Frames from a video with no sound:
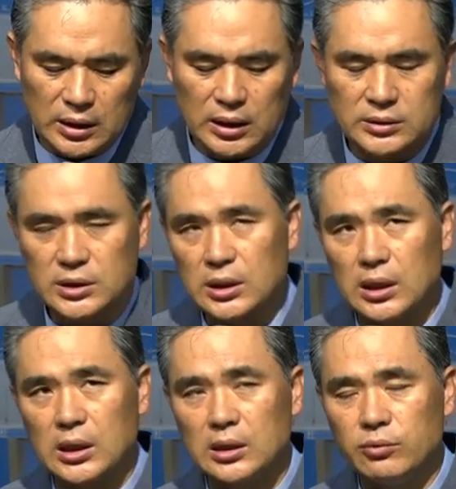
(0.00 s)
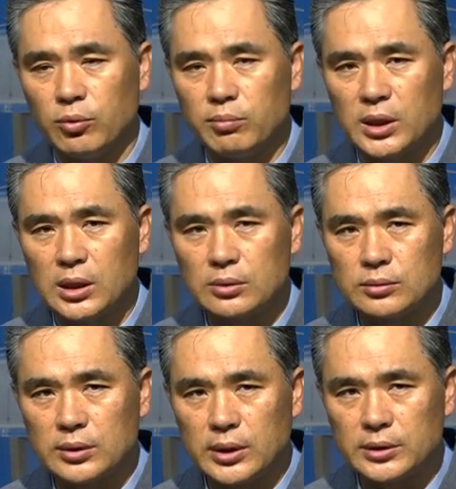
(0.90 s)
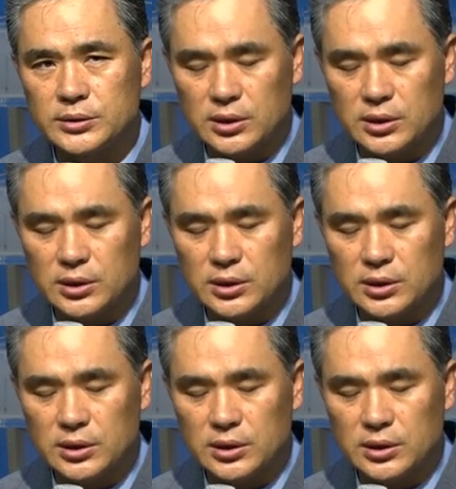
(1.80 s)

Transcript: 야, 제가 하나님 원망하는구나.